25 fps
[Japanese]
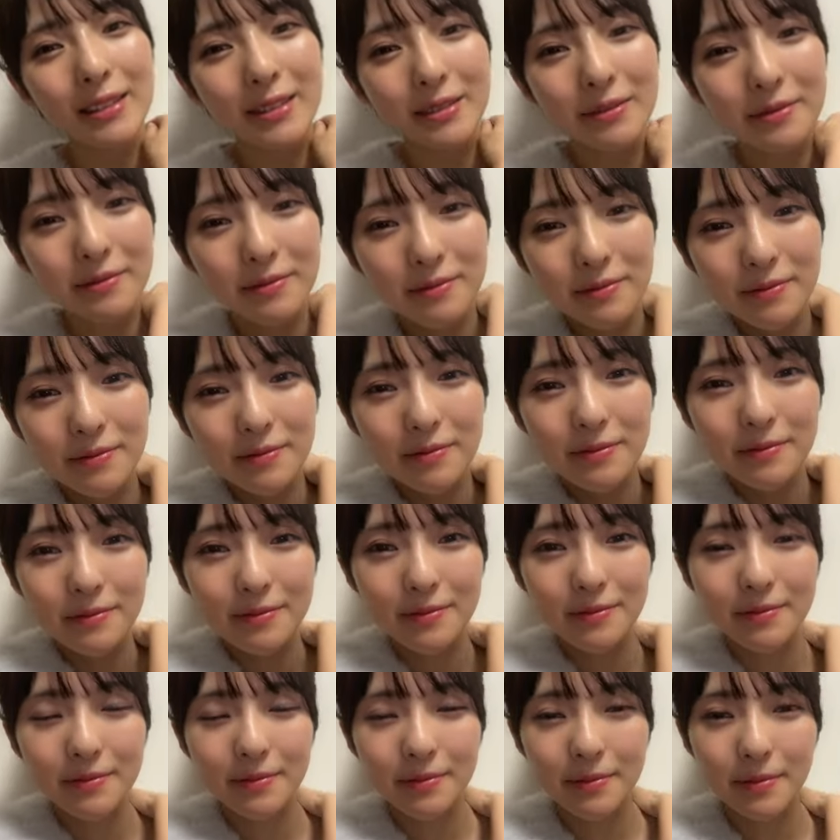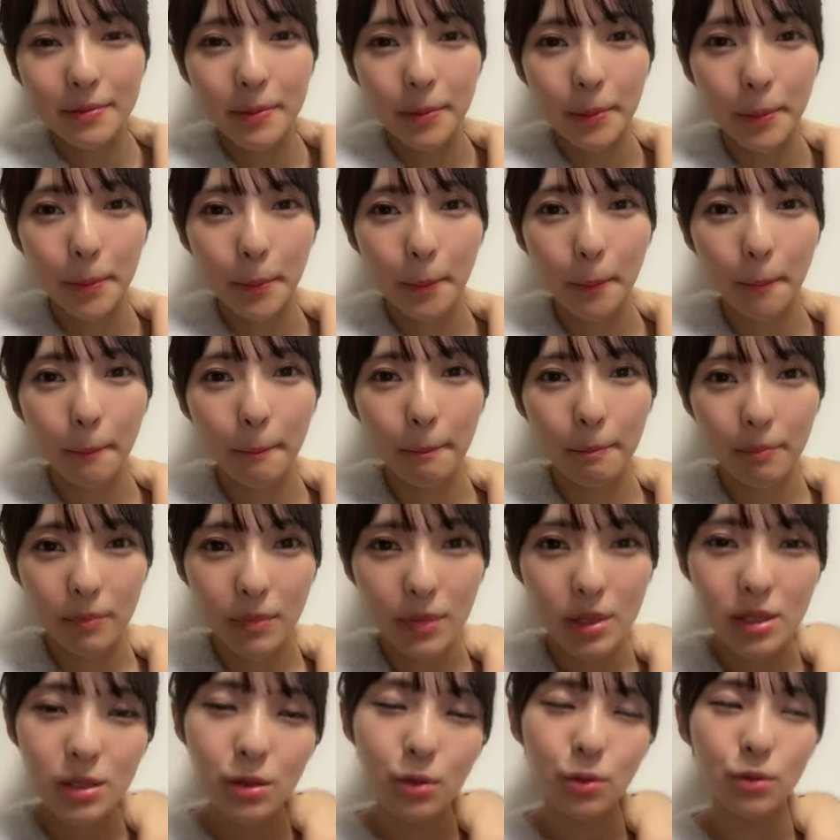うん
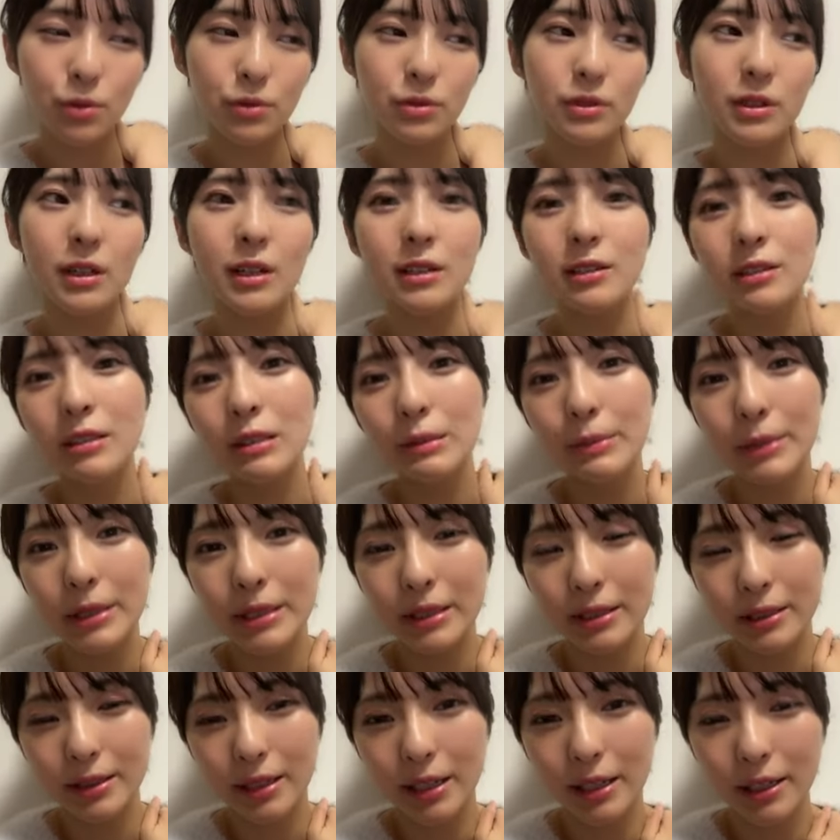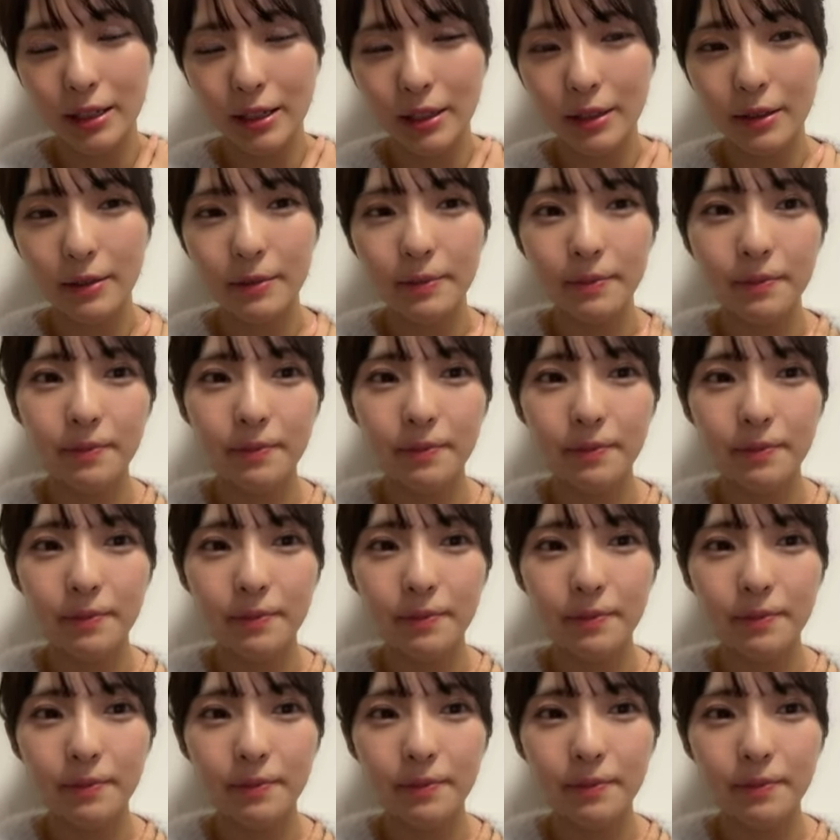そう復活しました最近